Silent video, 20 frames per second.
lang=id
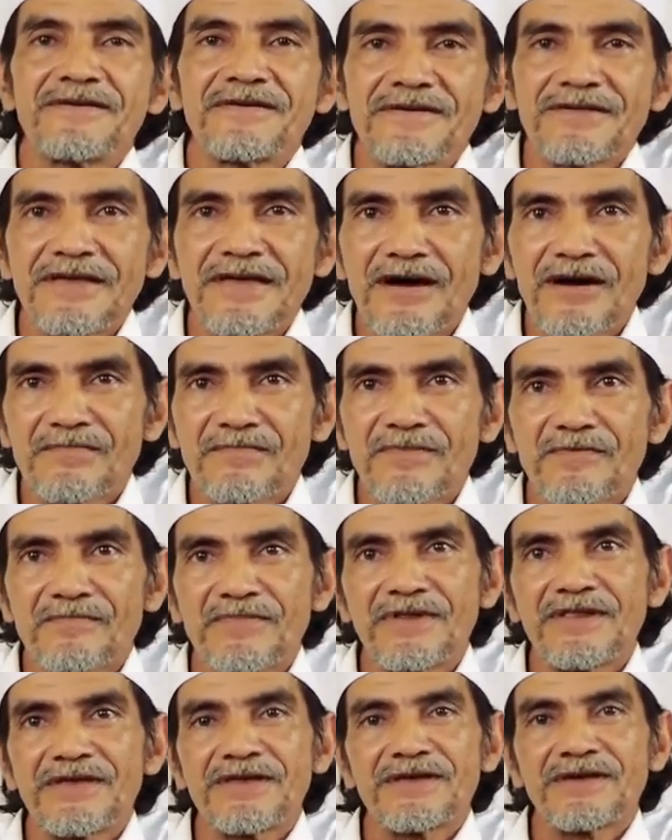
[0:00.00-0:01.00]
yang
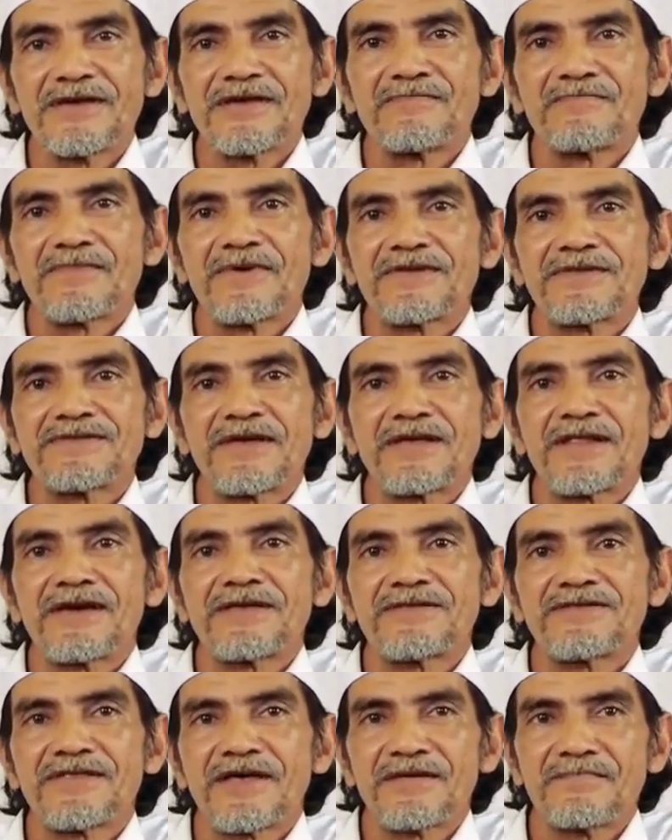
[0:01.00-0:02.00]
memiliki masalah
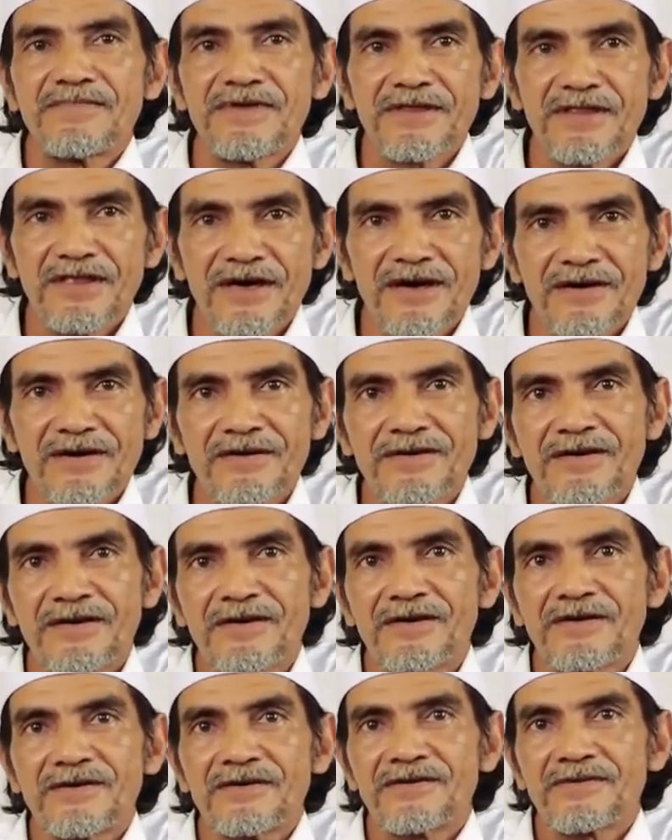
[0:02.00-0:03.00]
stamina,
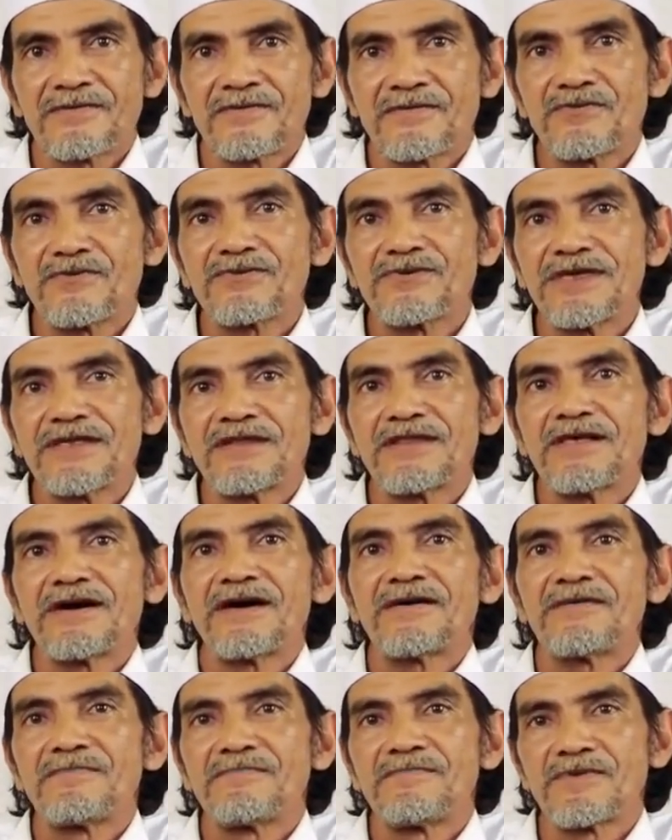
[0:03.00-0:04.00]

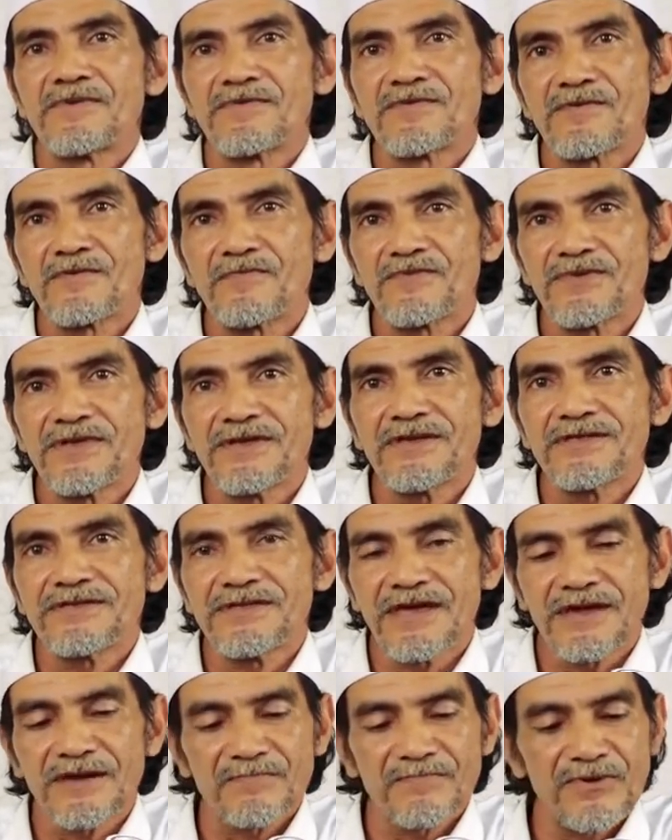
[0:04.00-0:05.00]
rutinlah mengikuti
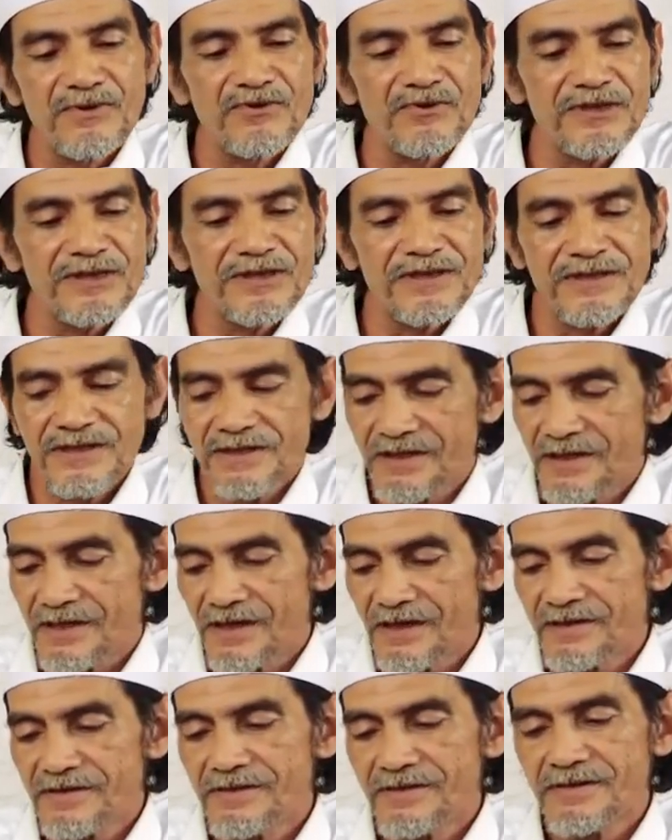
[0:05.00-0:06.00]
Ceng plus
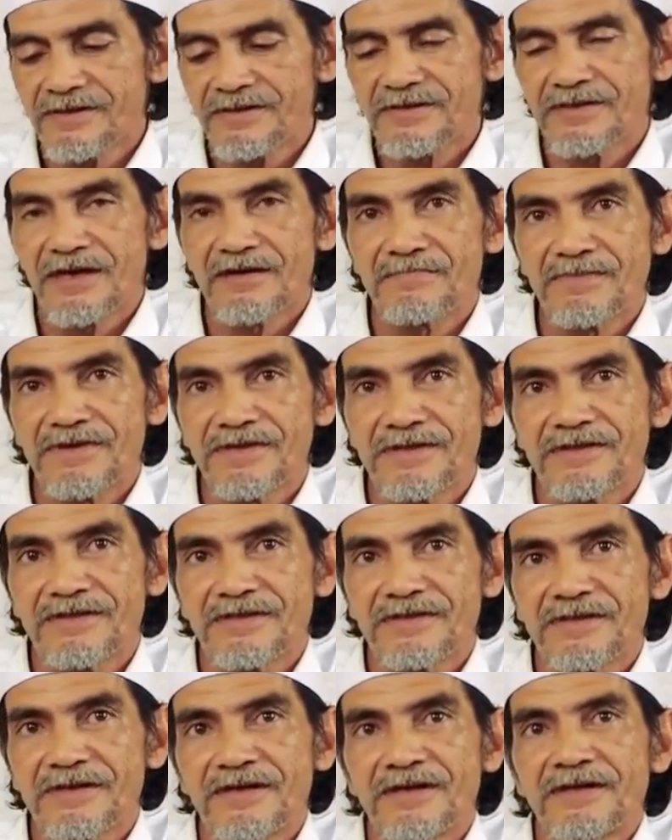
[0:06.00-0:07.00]
dan stamin.
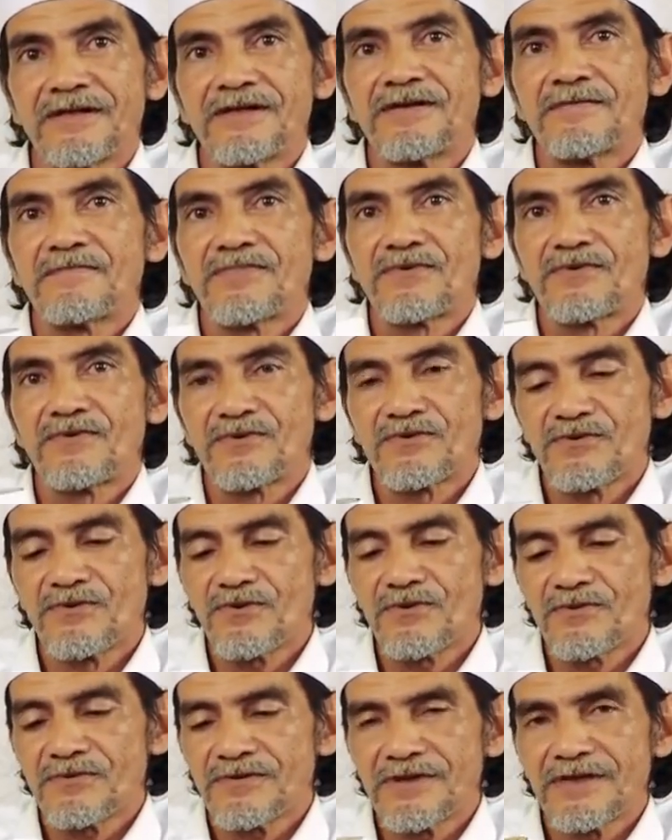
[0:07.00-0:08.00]

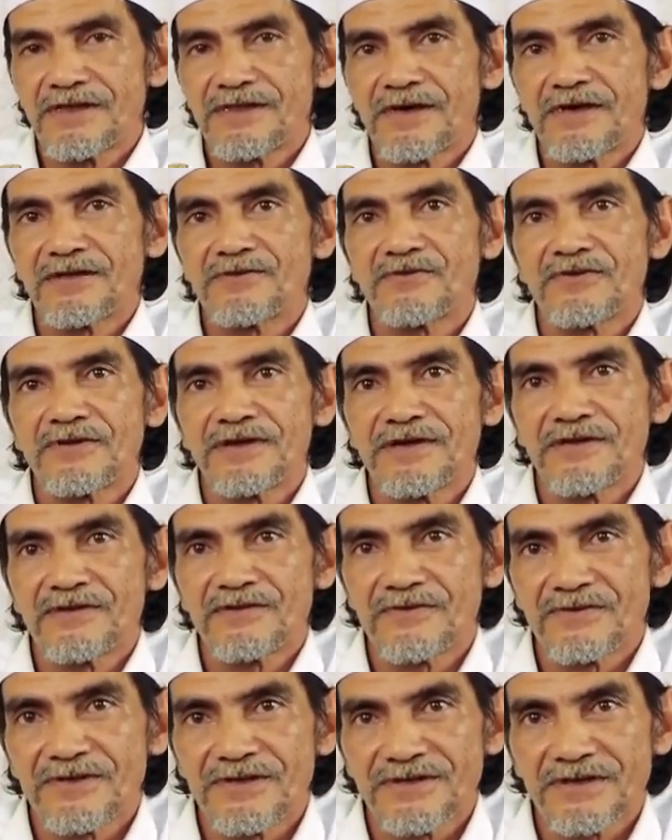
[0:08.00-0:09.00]
Produk Denatur
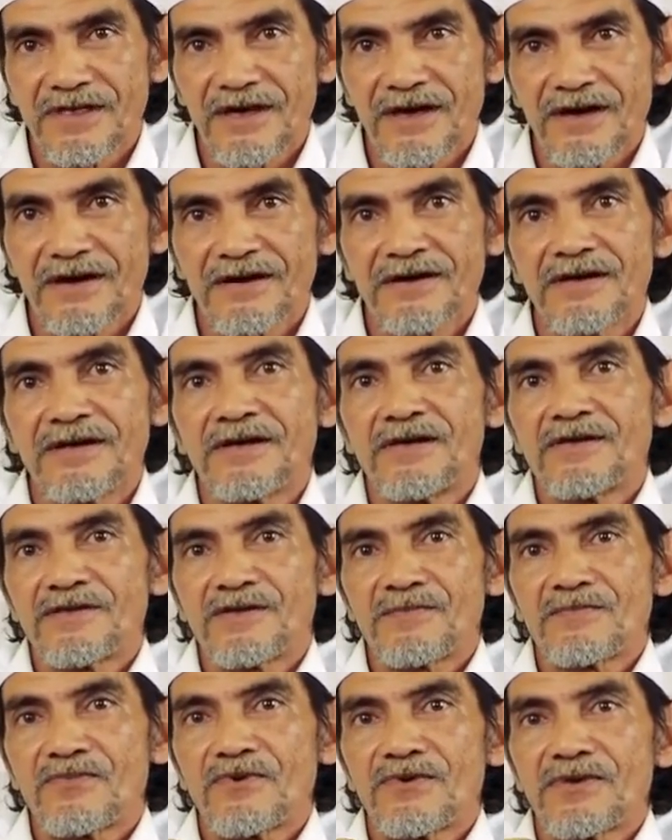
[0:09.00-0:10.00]
Indonesia.
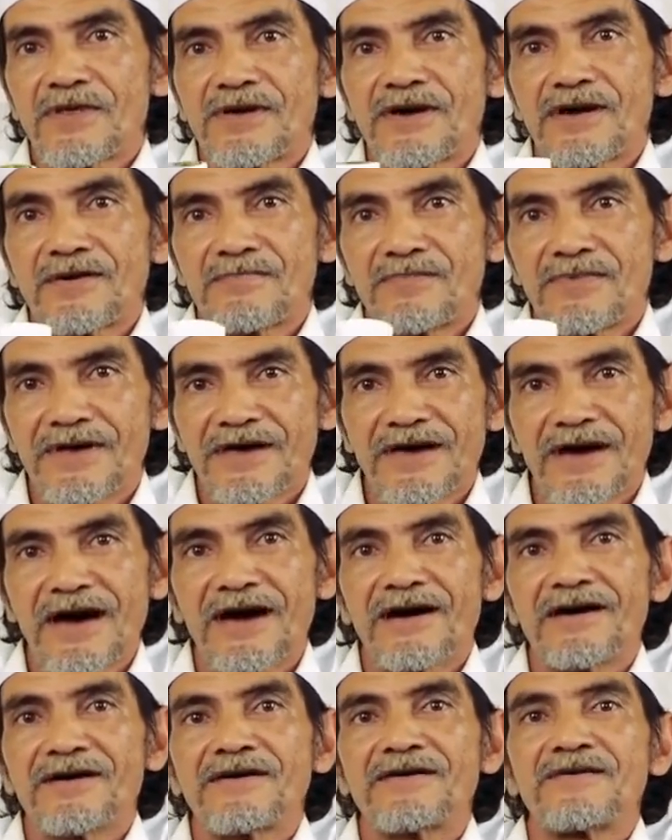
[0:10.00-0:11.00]
Semoga
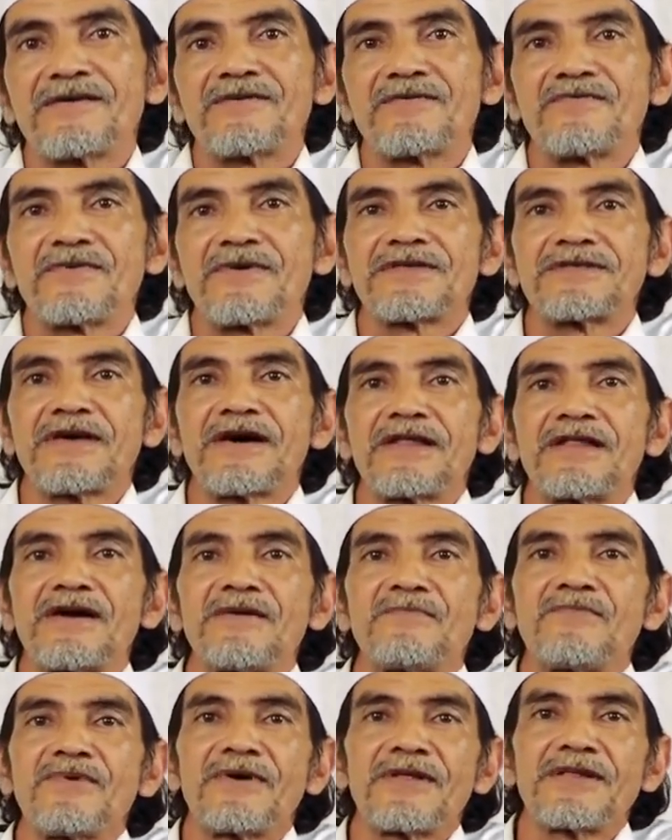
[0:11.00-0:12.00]
berkah.
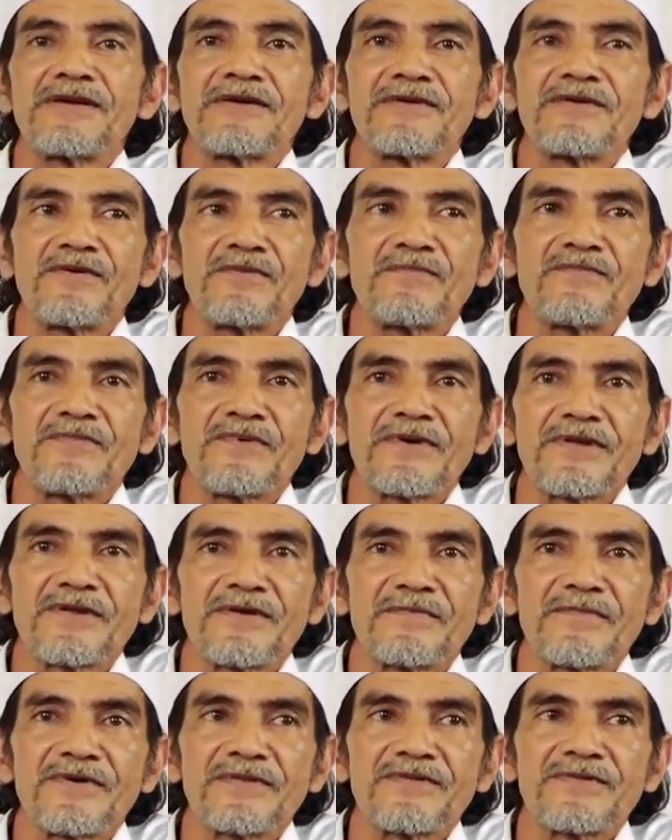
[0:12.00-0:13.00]
Assalamualaikum
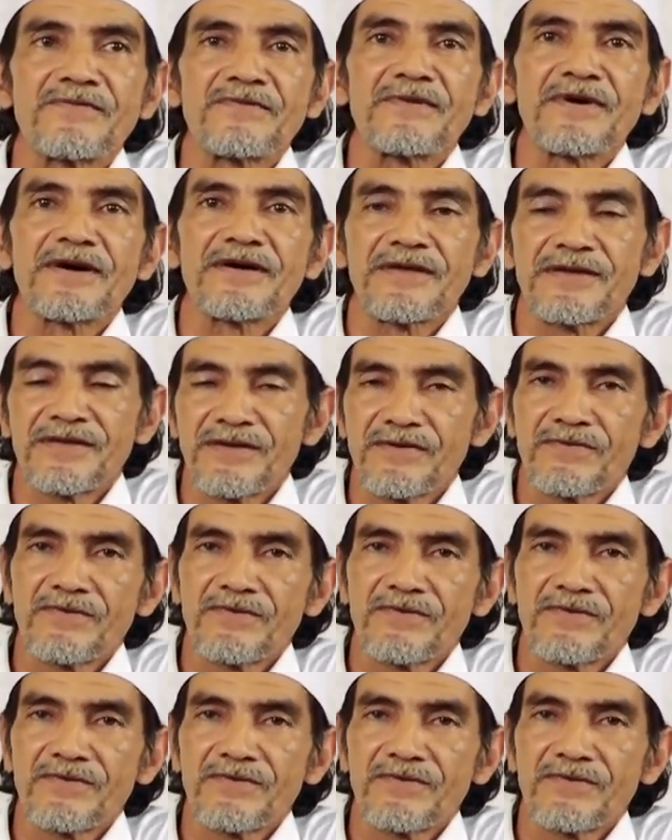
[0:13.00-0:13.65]
warahmatullahi